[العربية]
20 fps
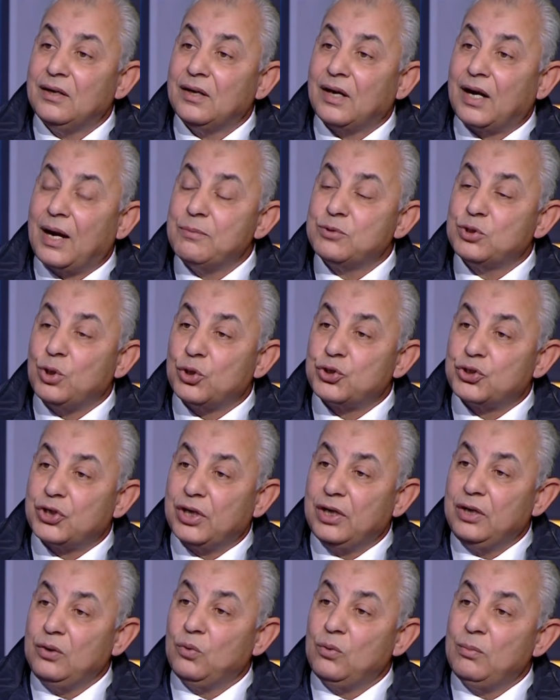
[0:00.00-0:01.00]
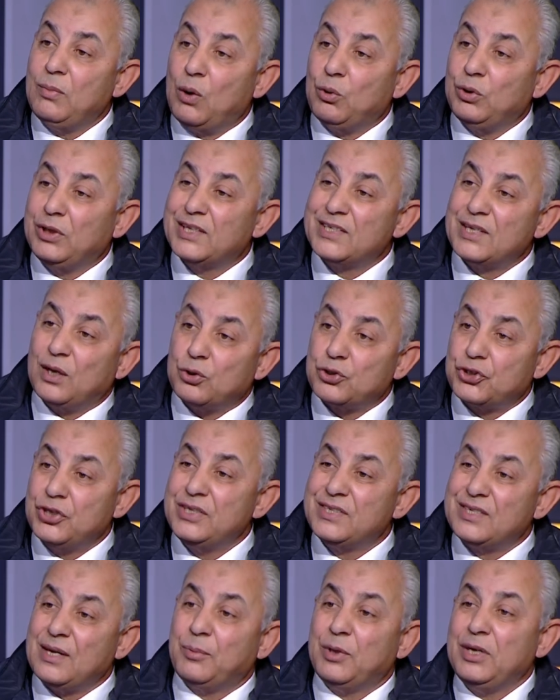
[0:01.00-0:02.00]
25 والمقاولين
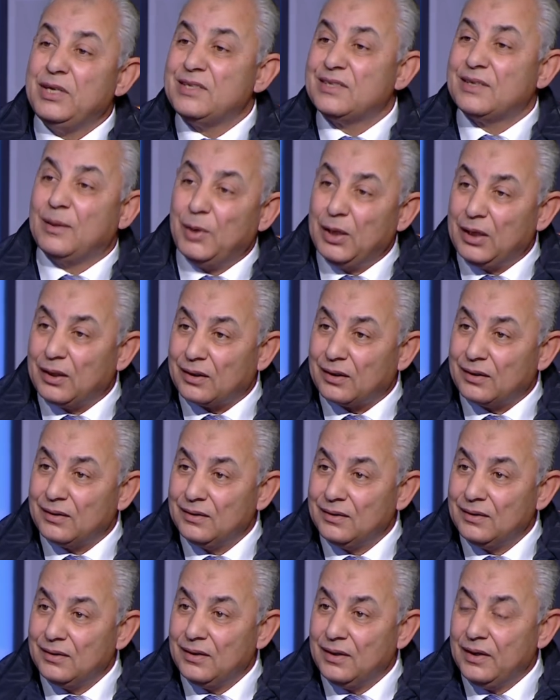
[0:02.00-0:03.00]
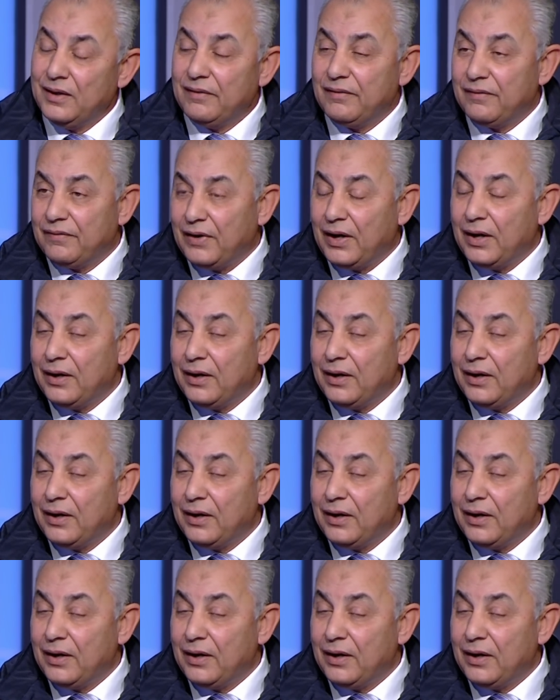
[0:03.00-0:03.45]
29 سابقين الزمالك اه ف